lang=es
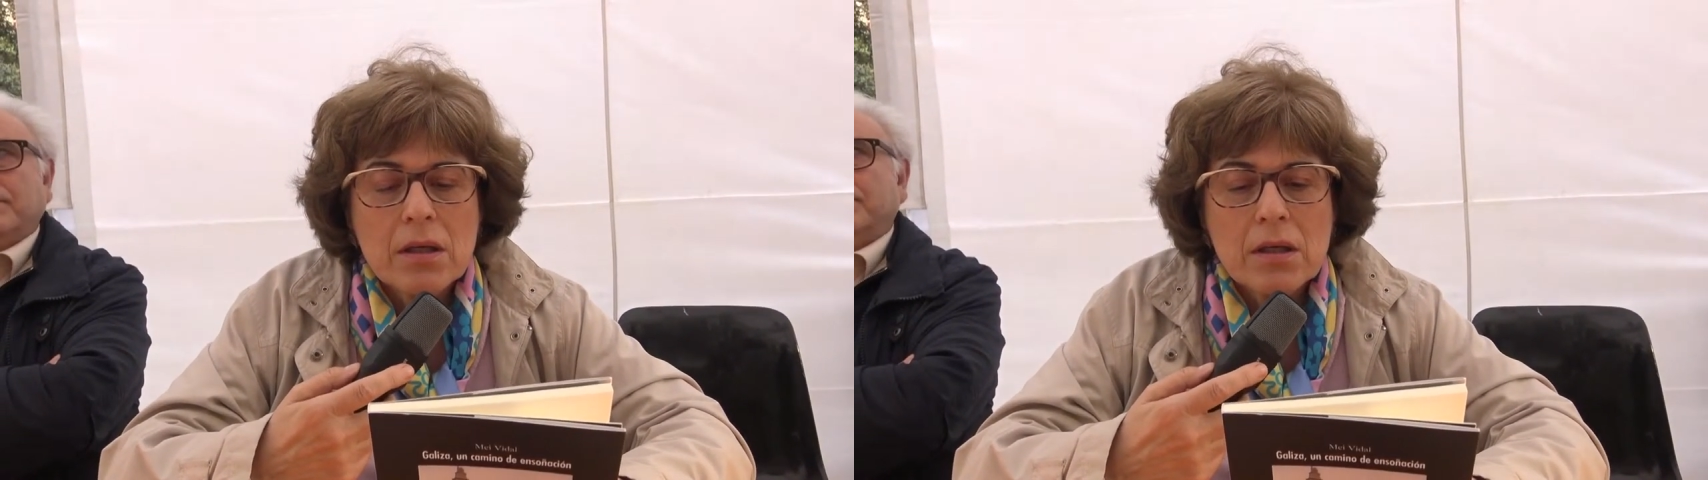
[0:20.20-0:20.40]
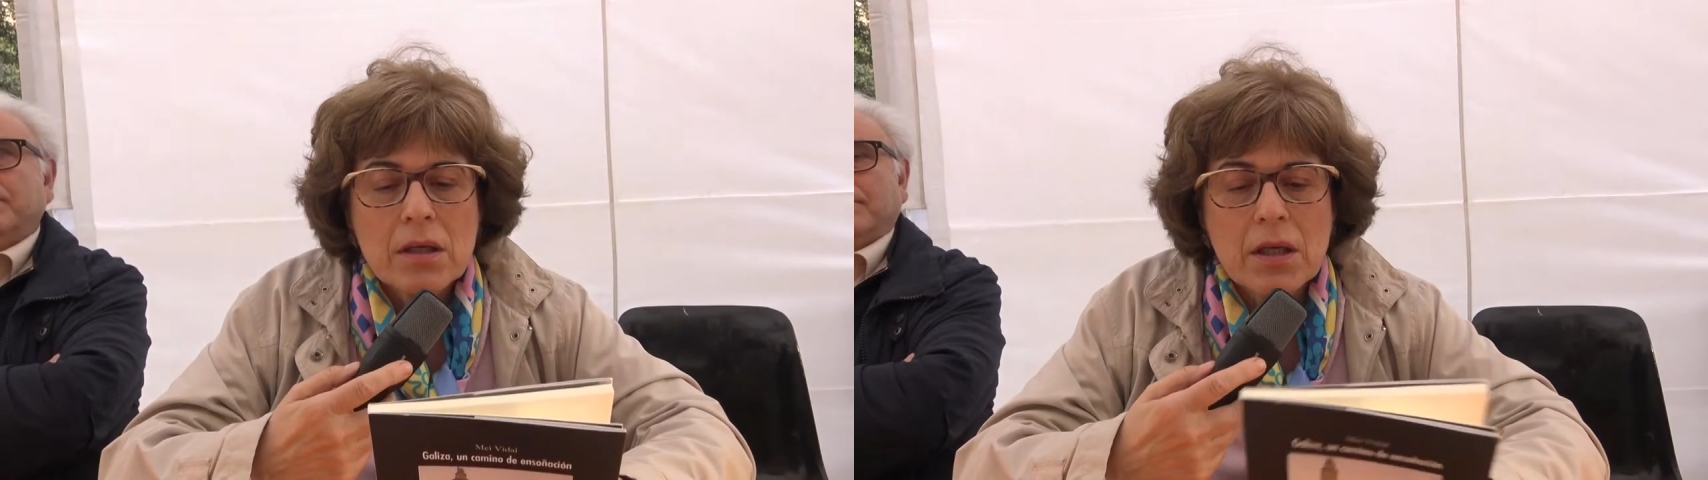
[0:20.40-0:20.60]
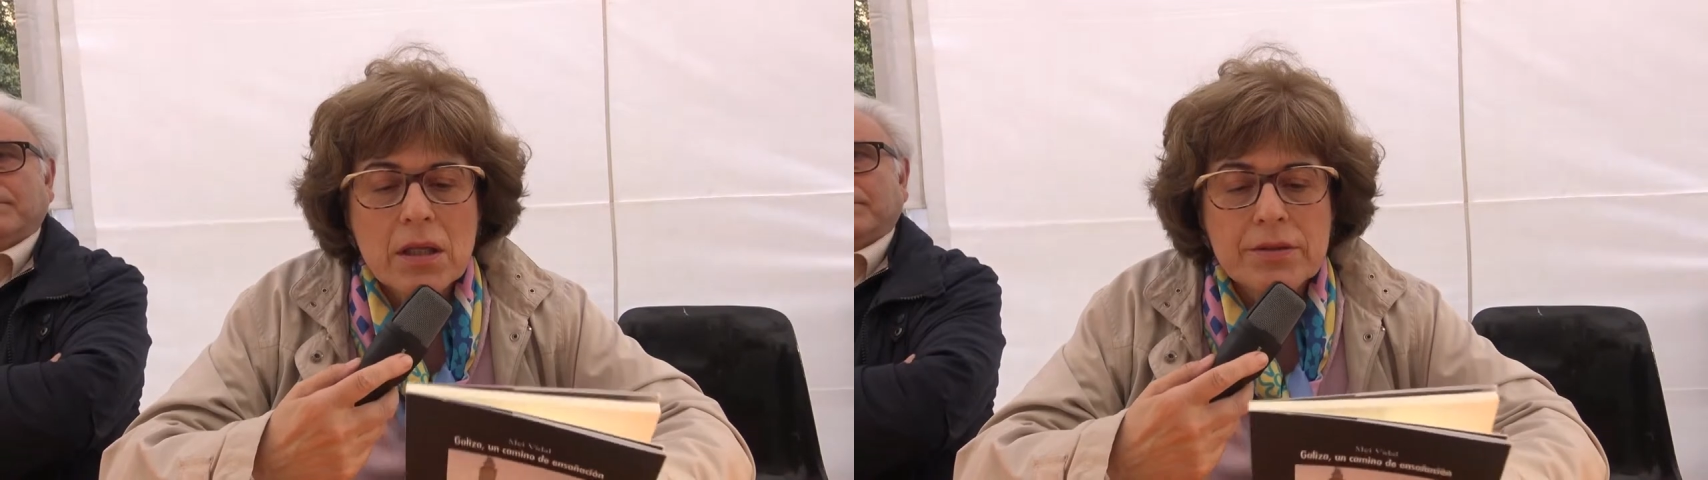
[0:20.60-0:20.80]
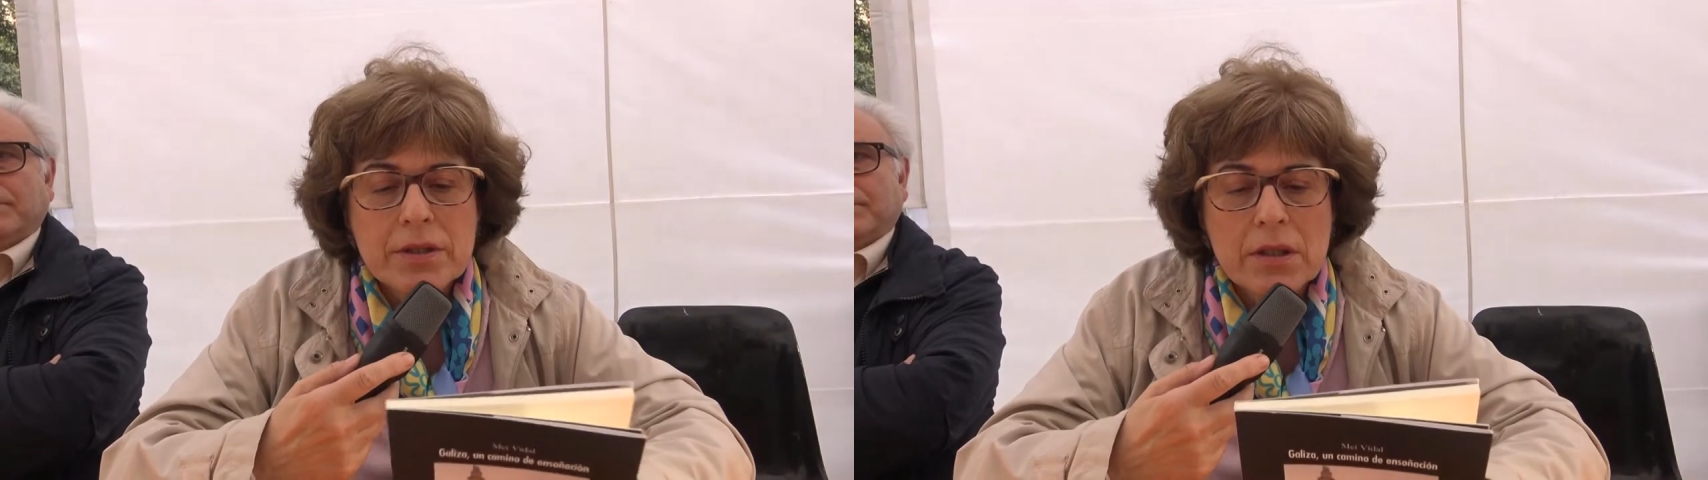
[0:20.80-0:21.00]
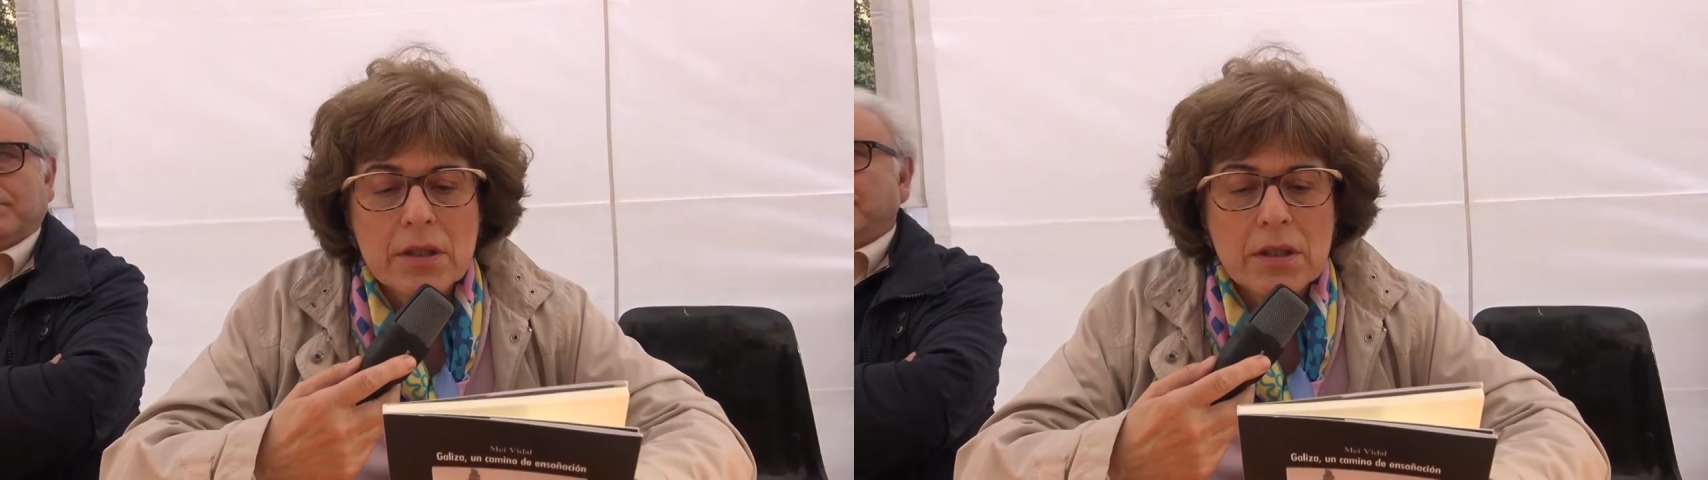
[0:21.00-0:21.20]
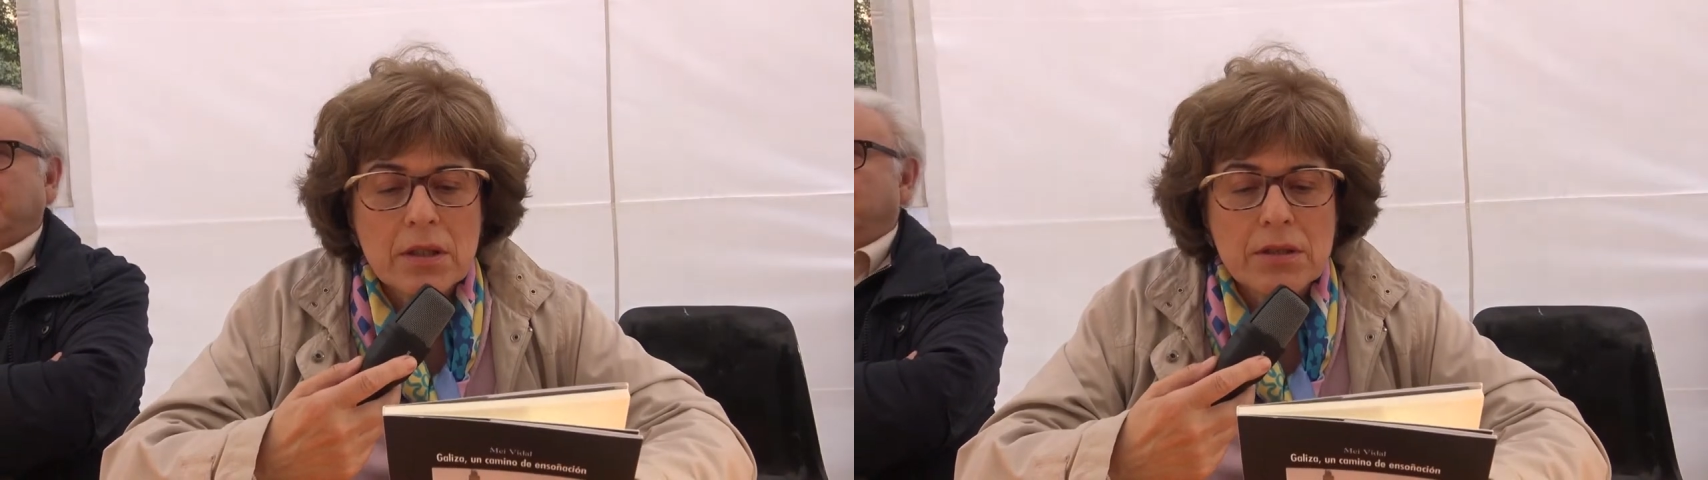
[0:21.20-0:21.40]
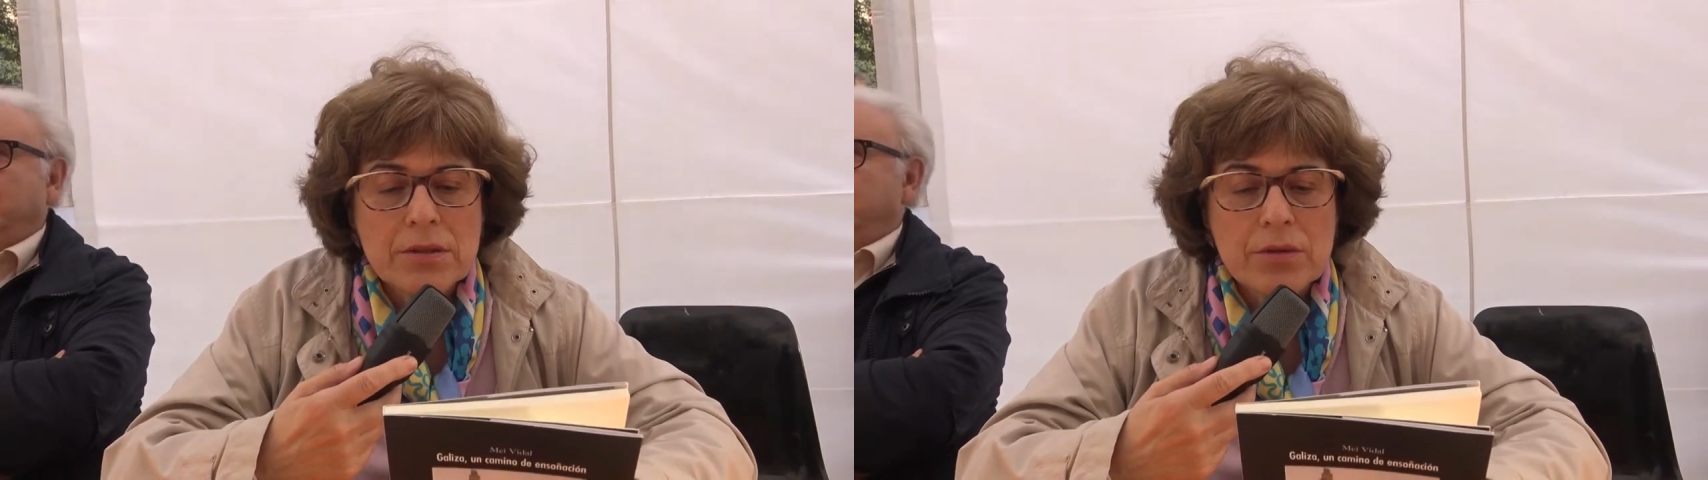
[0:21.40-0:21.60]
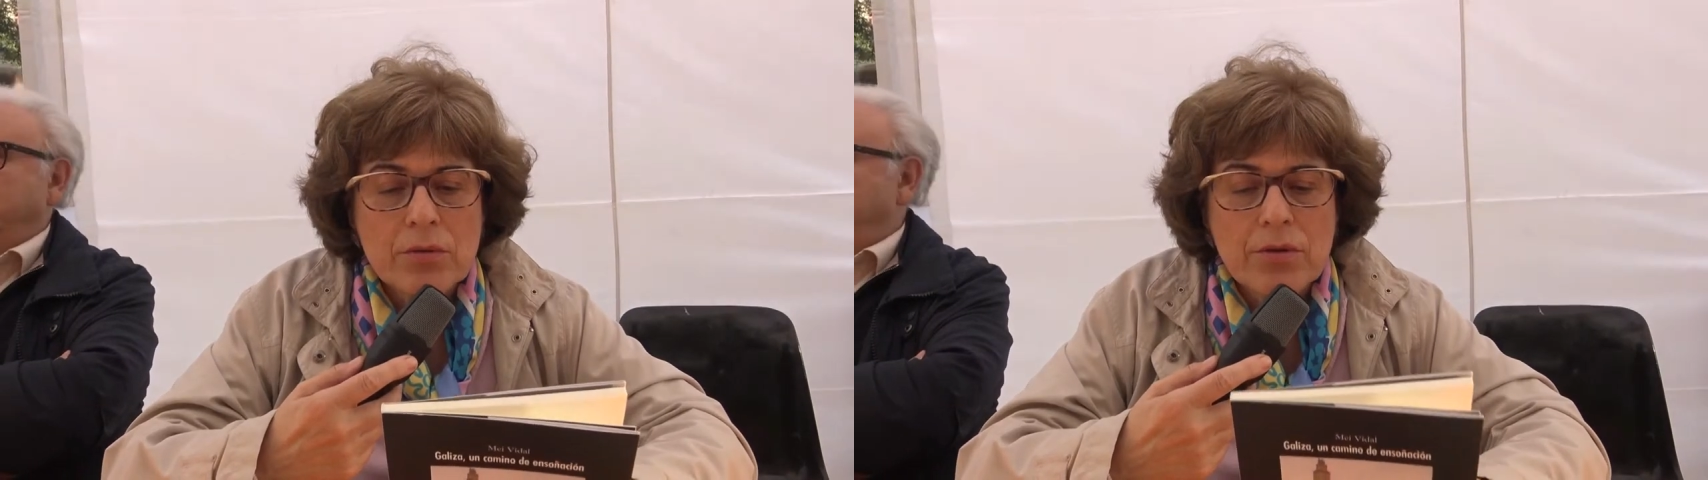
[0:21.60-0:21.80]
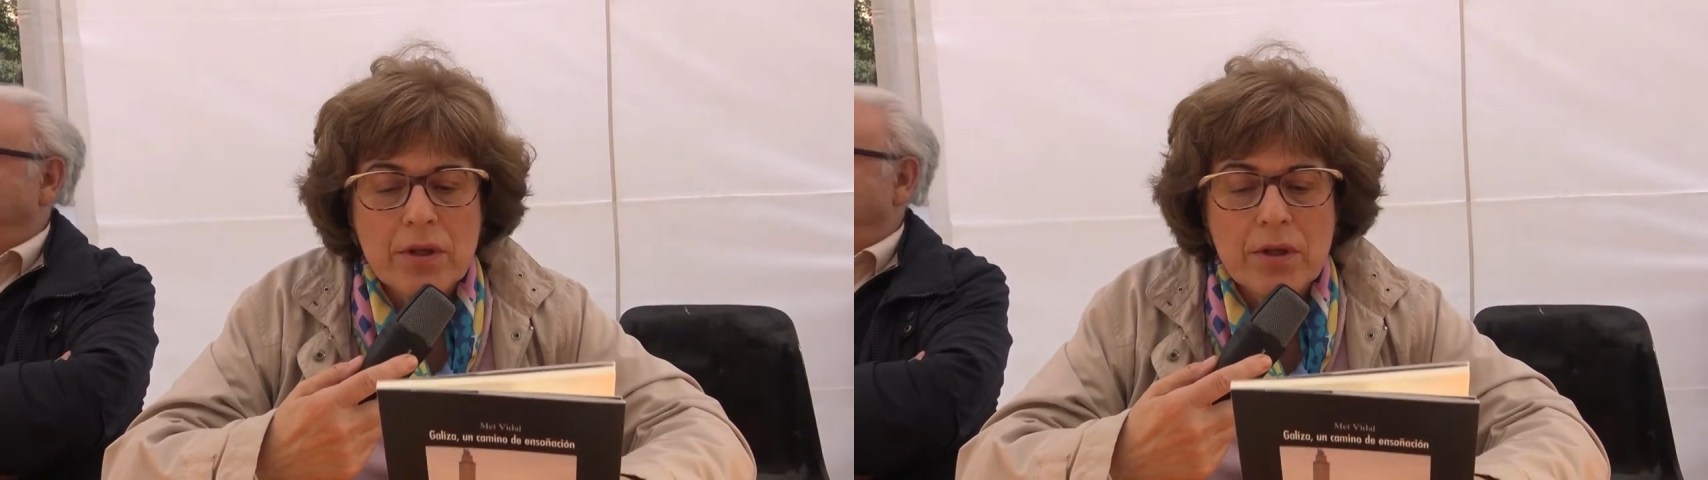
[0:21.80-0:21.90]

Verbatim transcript: el título